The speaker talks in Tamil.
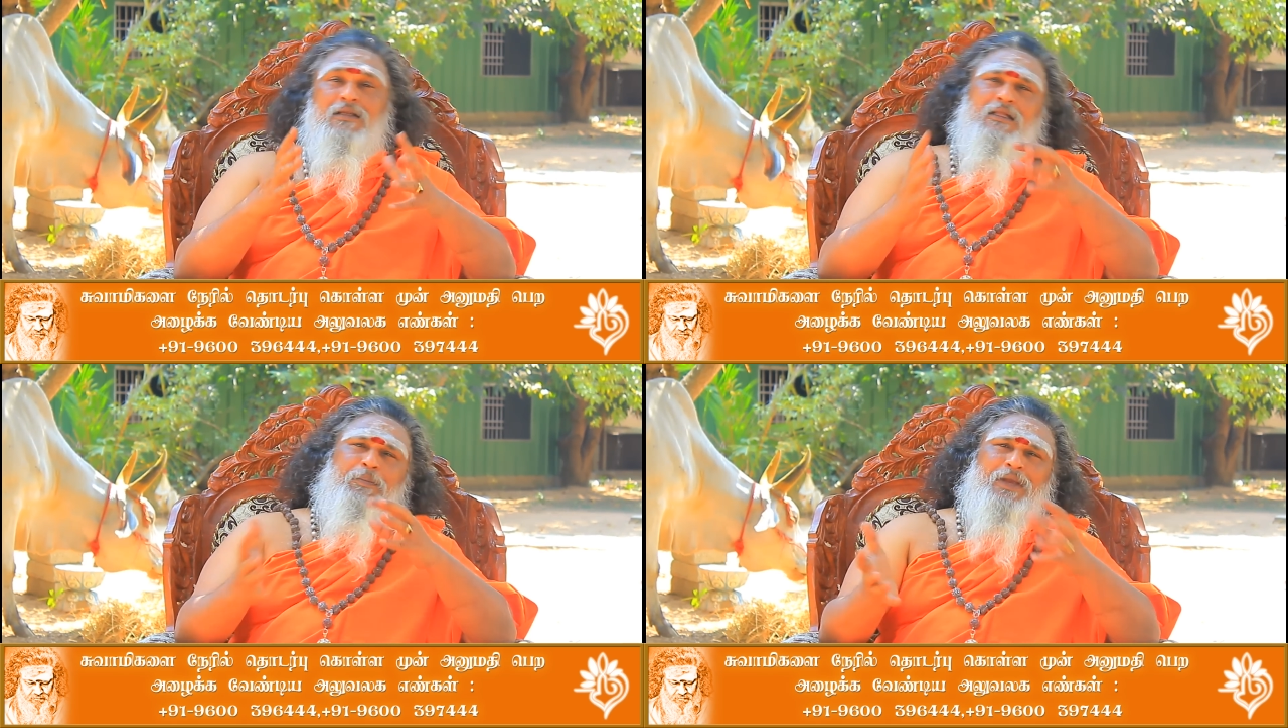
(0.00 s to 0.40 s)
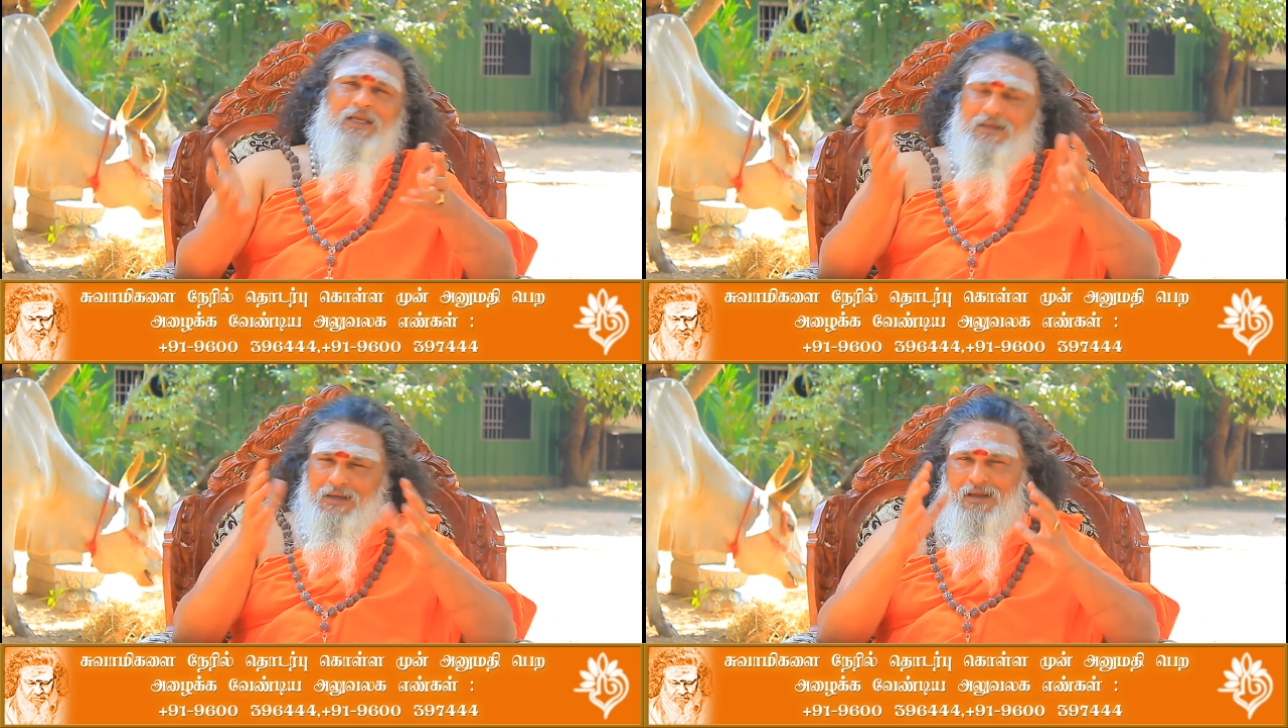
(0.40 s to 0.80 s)
இந்த
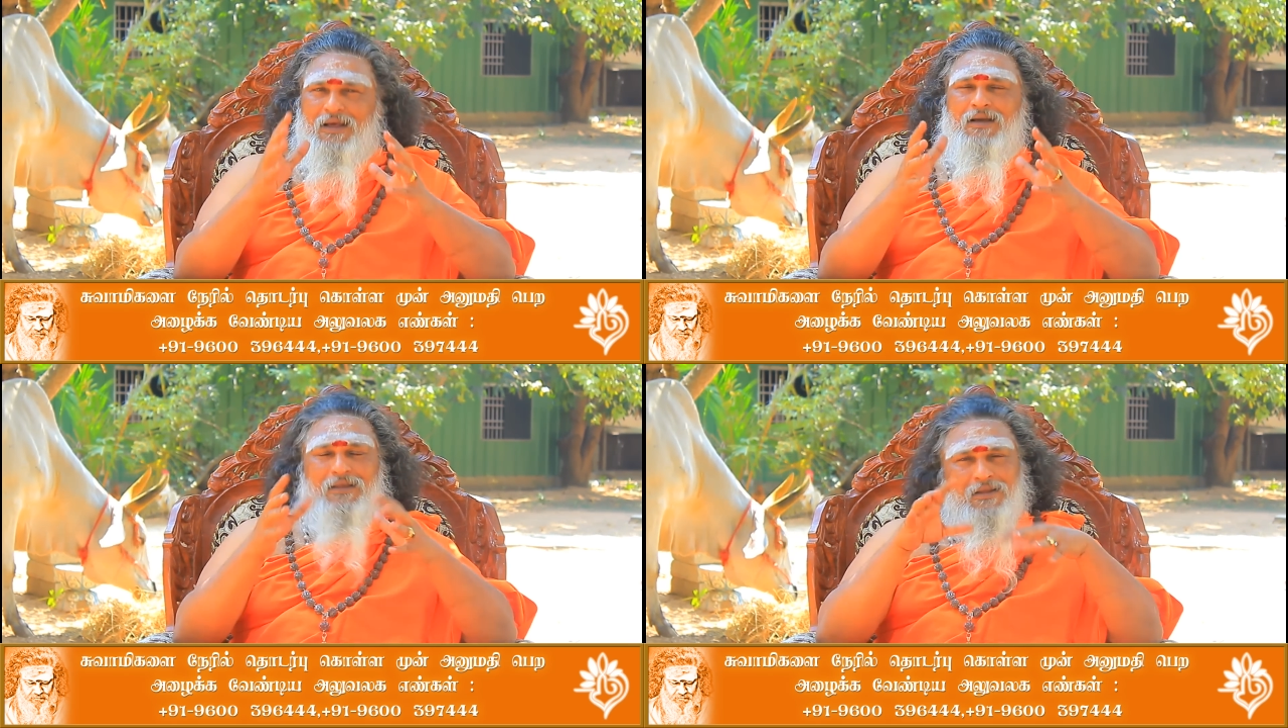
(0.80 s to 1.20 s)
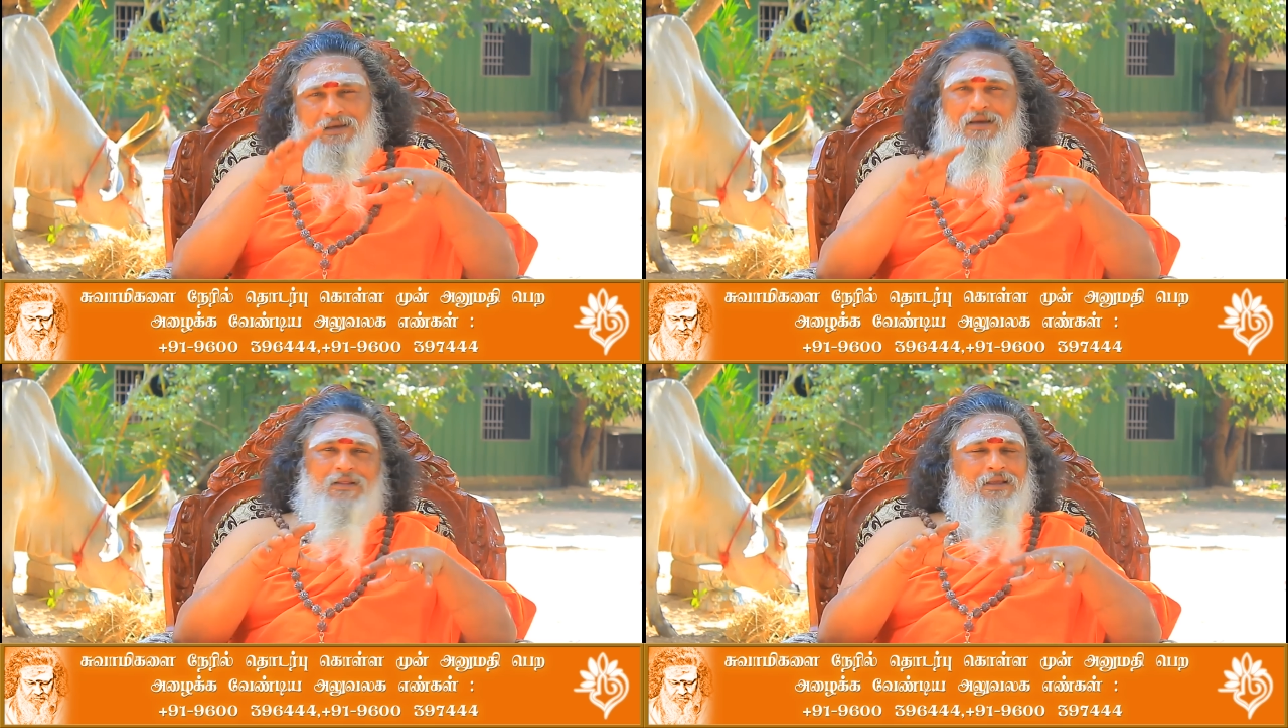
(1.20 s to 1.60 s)
பெயர் நல்லாக
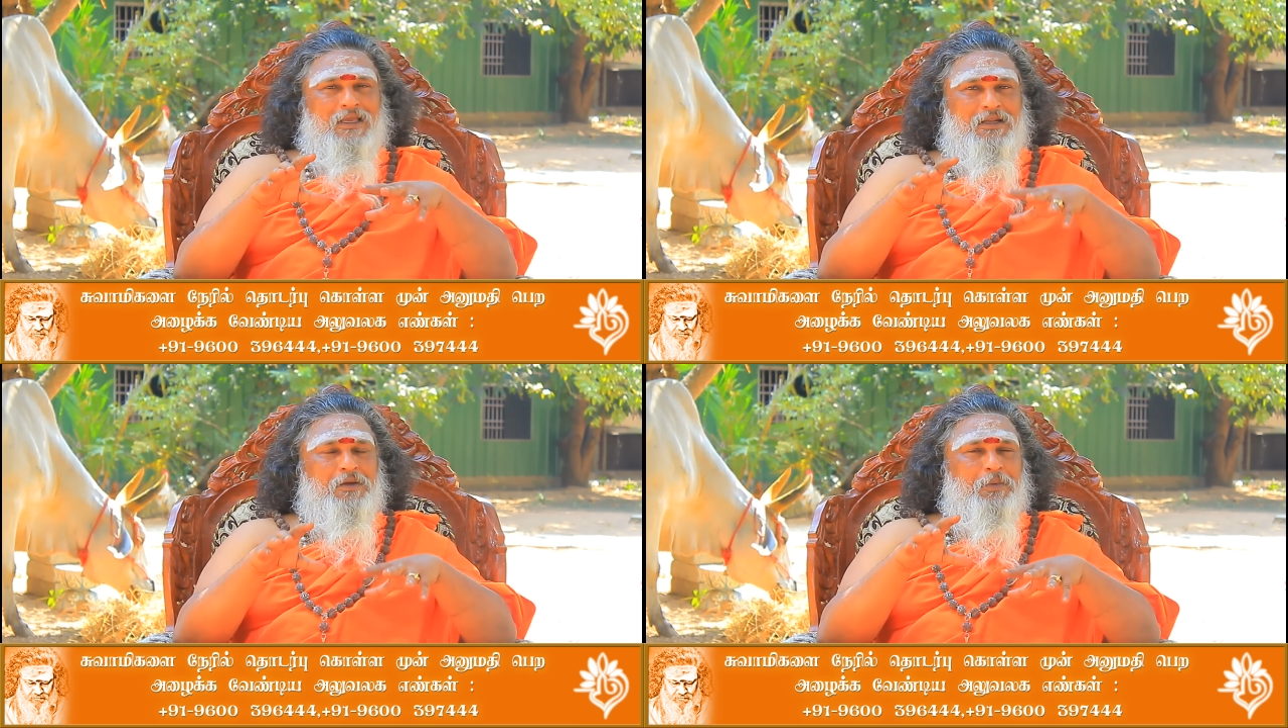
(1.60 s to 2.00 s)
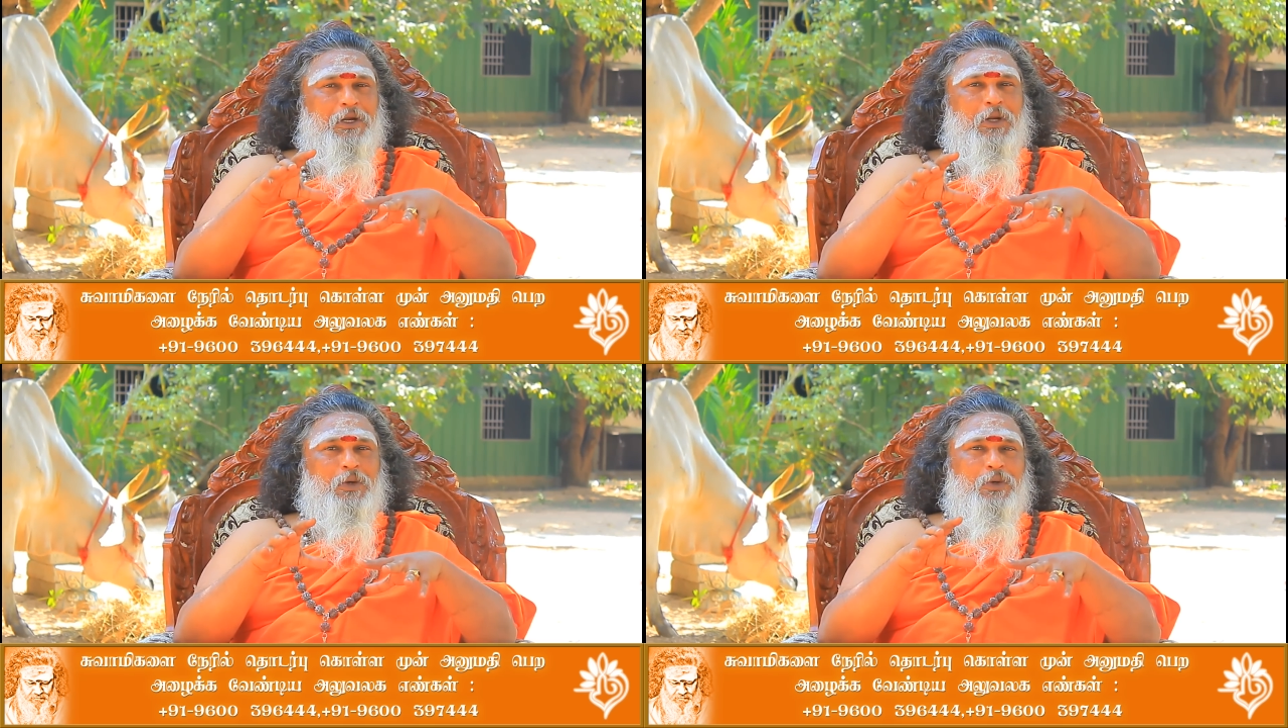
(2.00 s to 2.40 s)
இருக்கிறதுக்கு என்ன
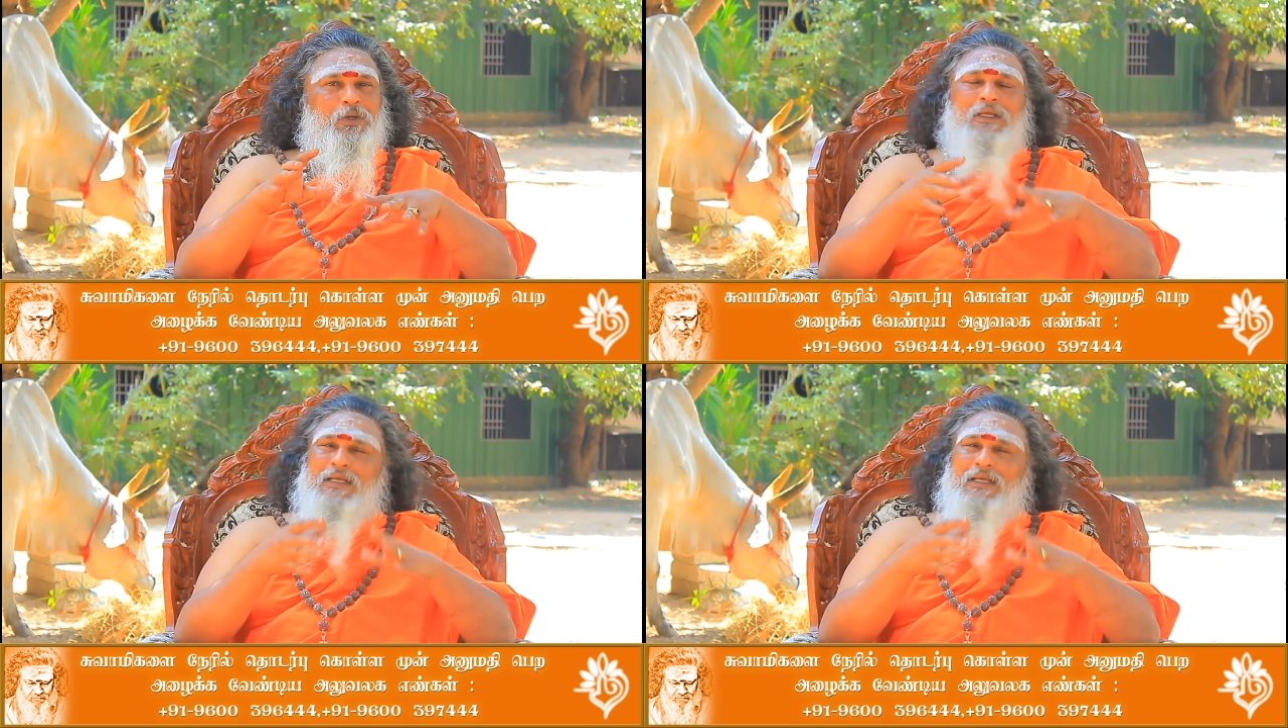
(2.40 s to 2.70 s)
பண்ணணும்